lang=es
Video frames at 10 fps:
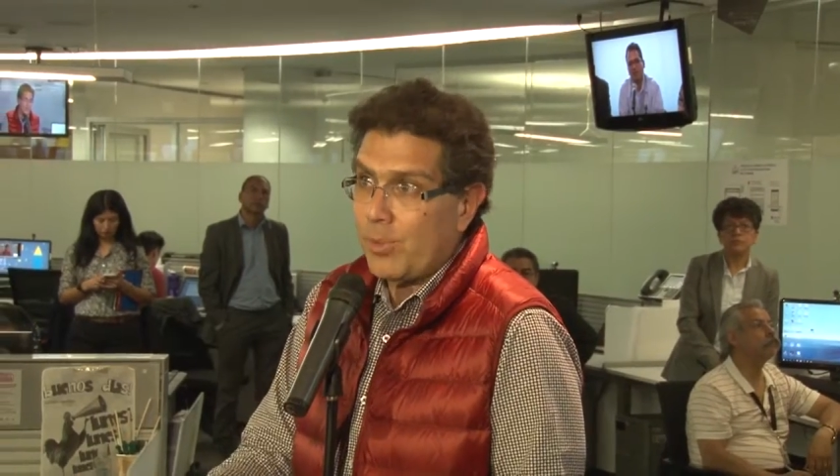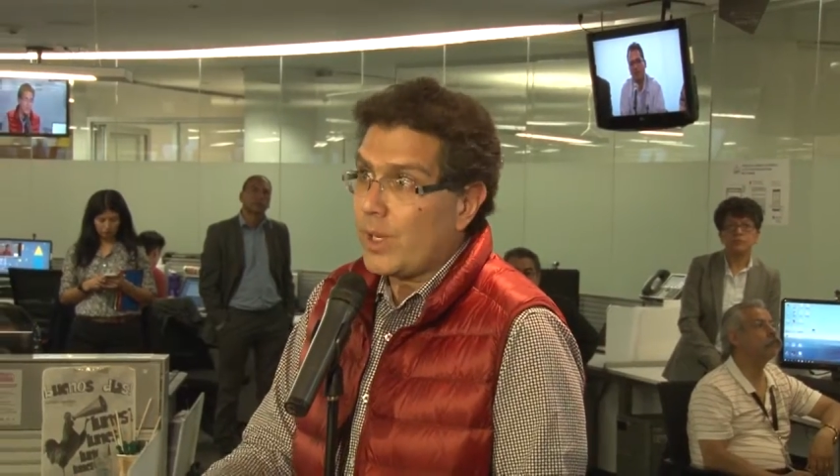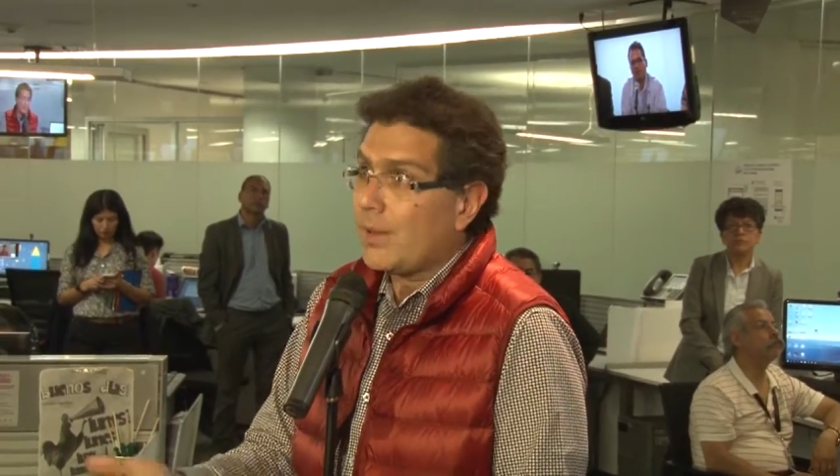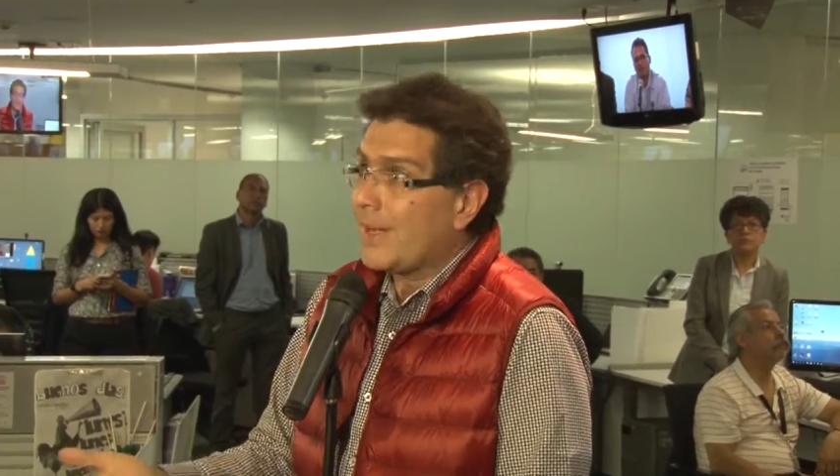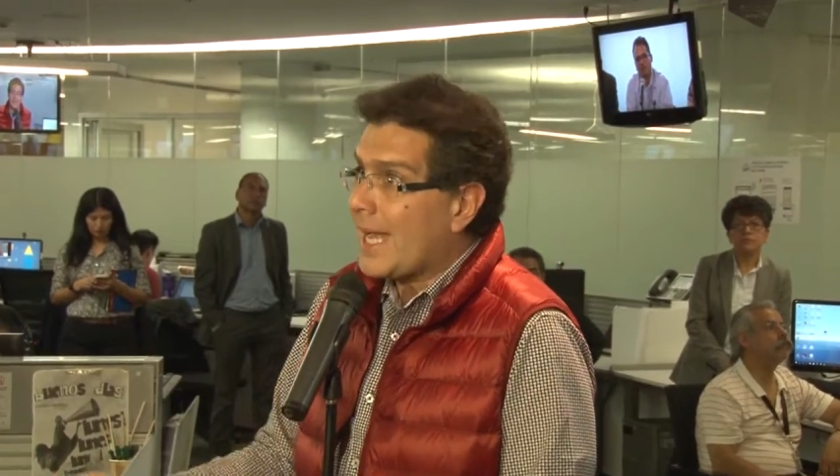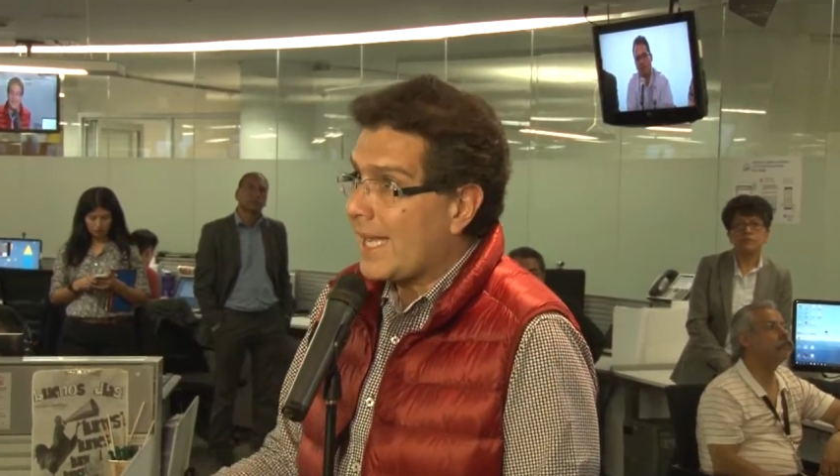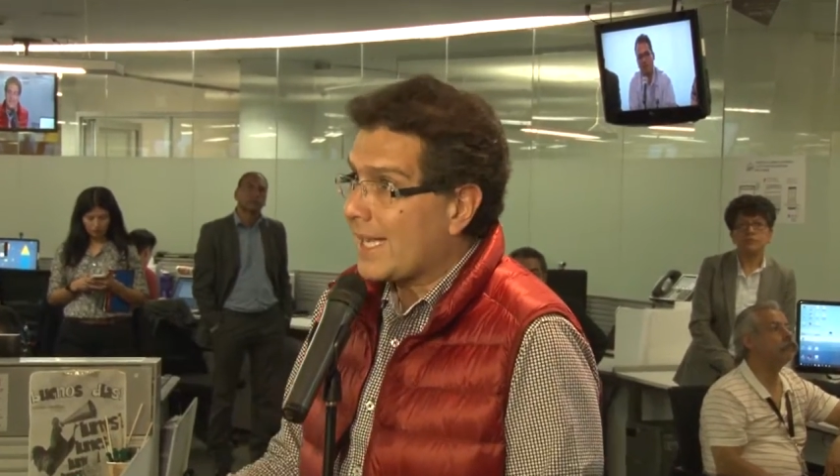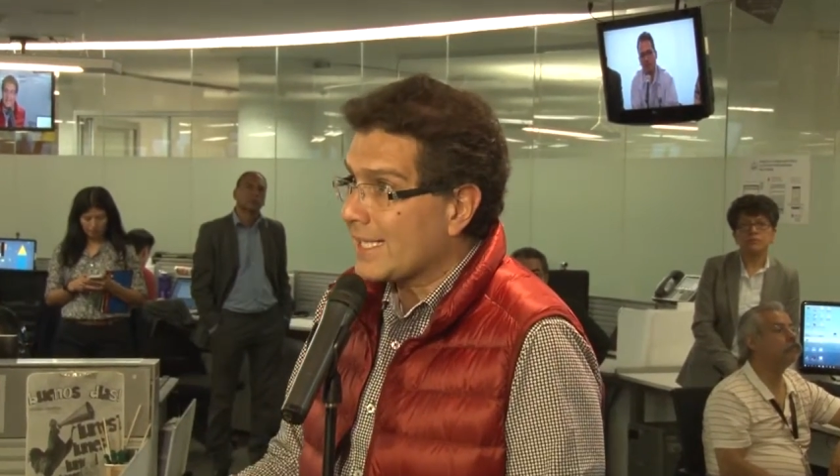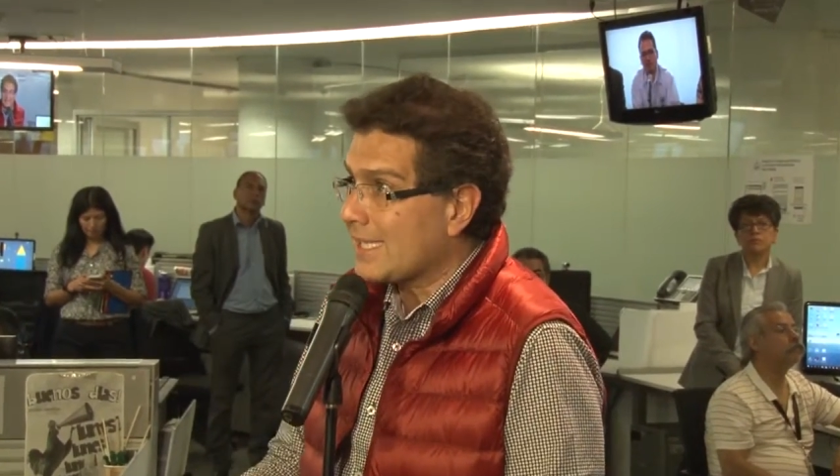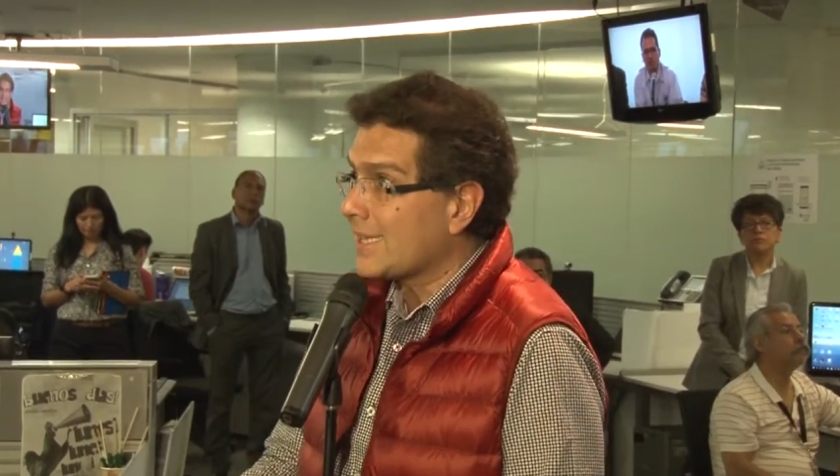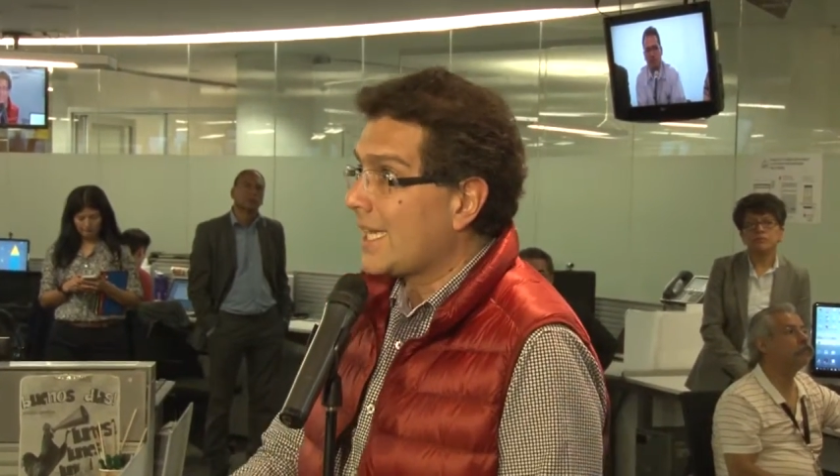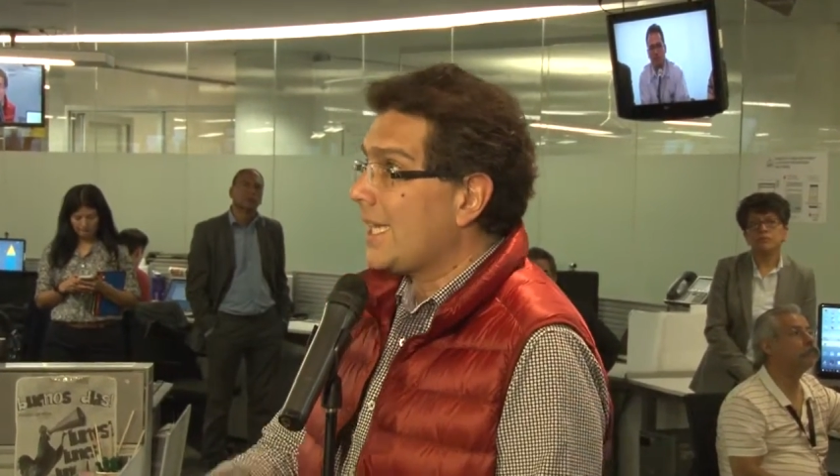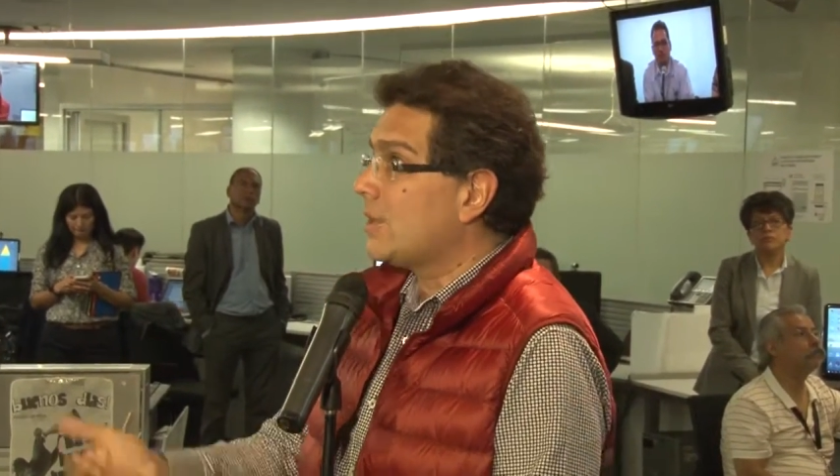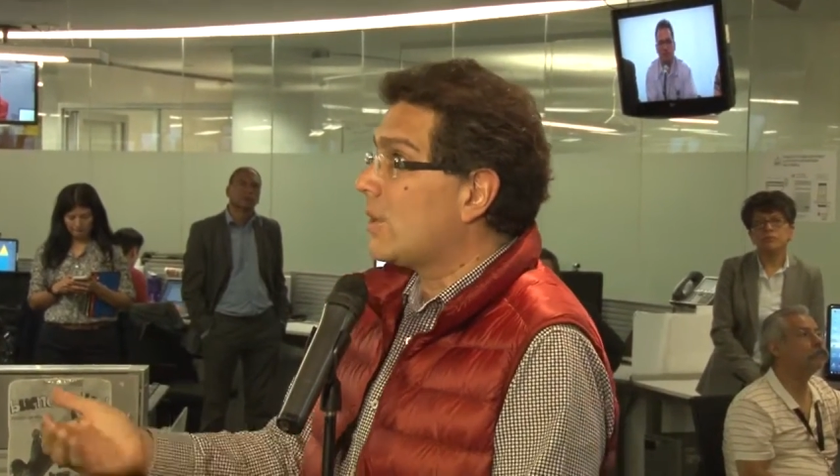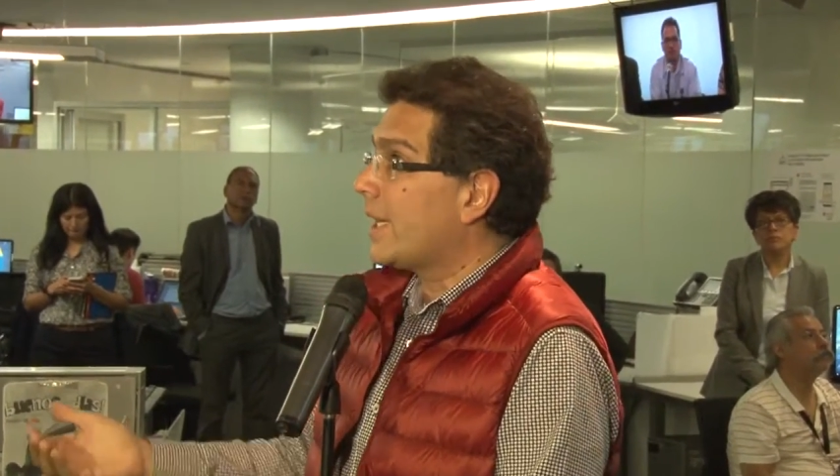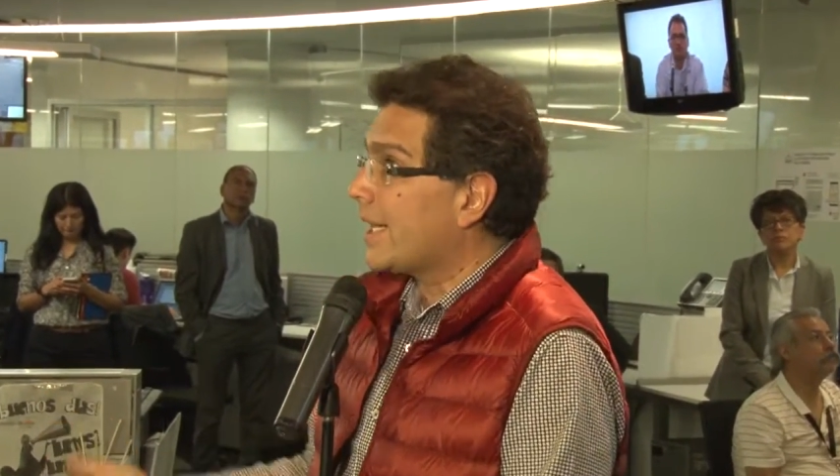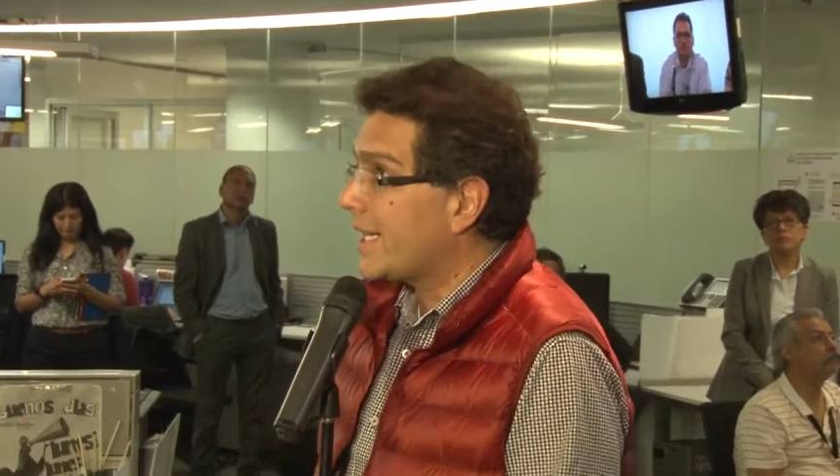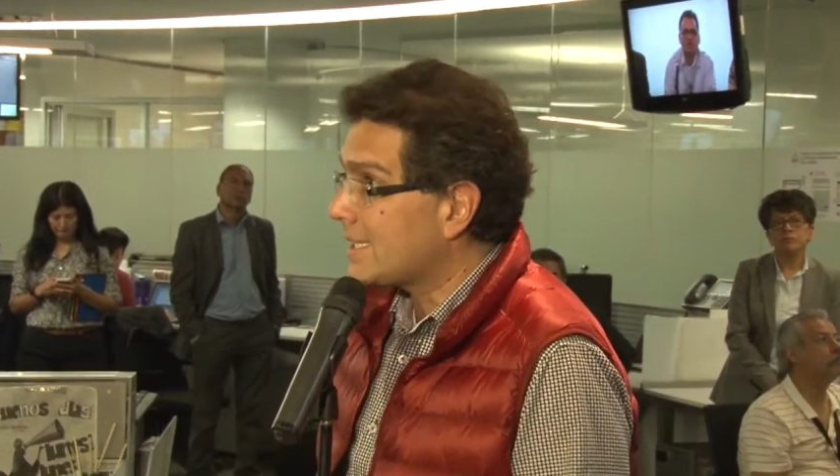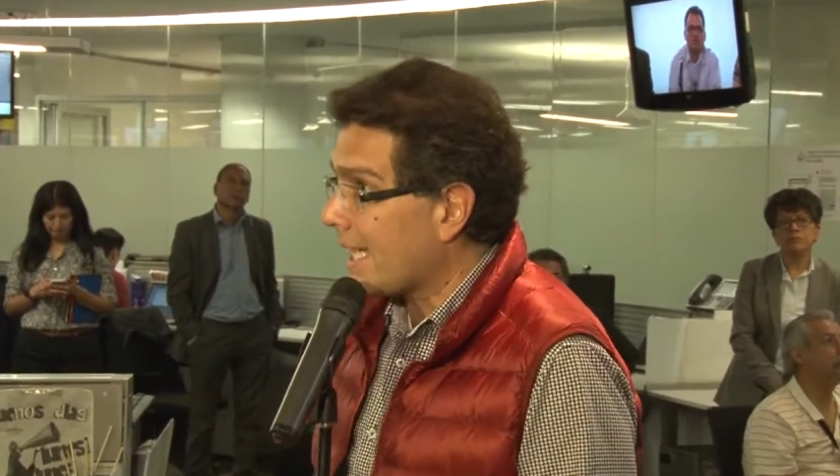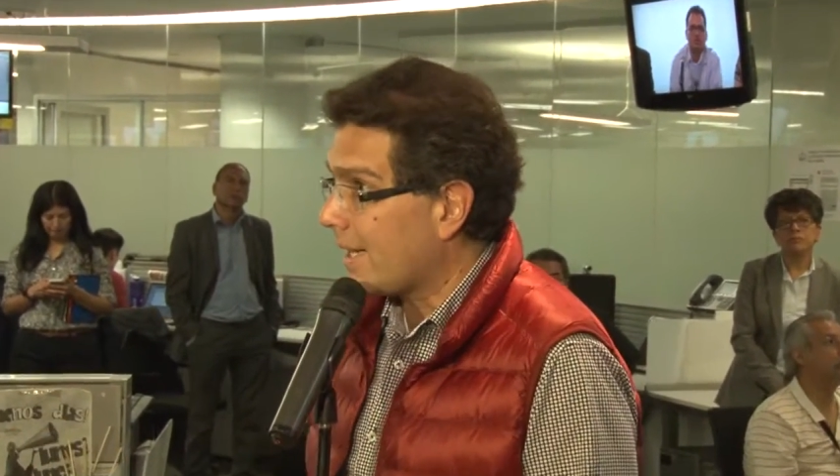por el menaje que están teniendo que
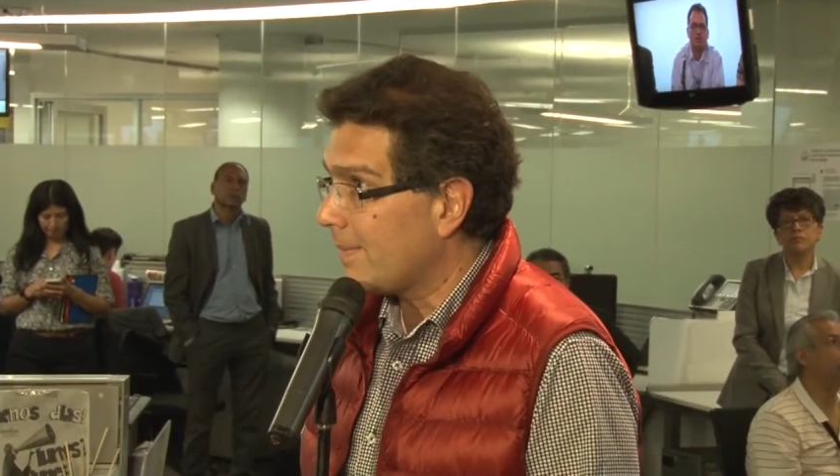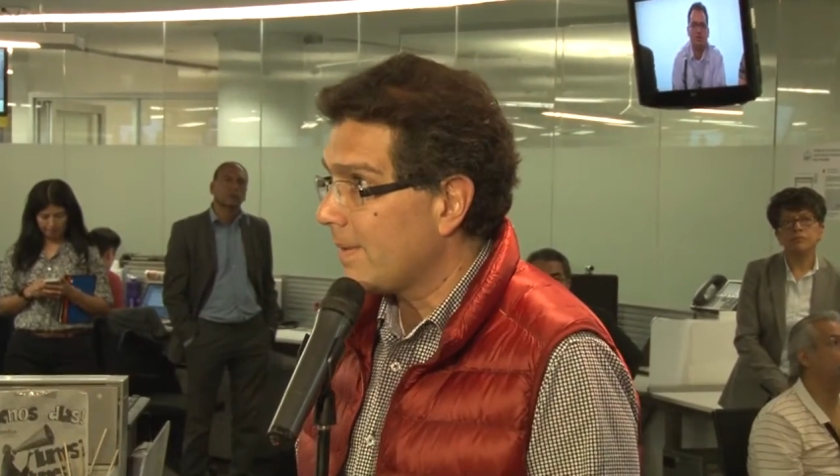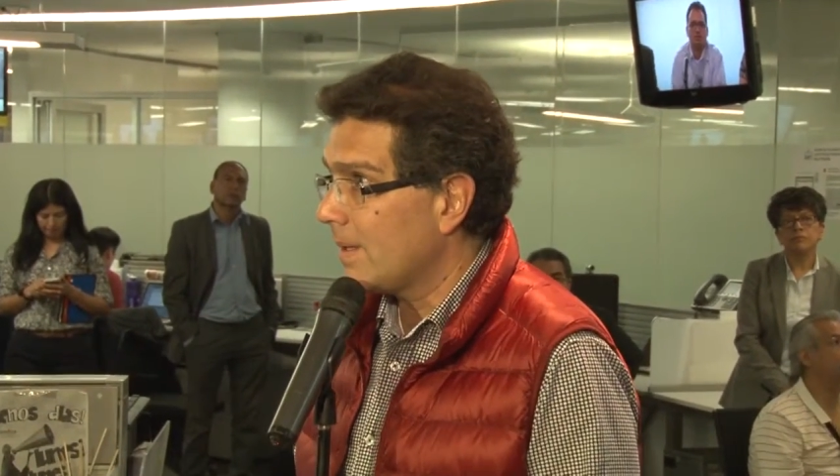regresar.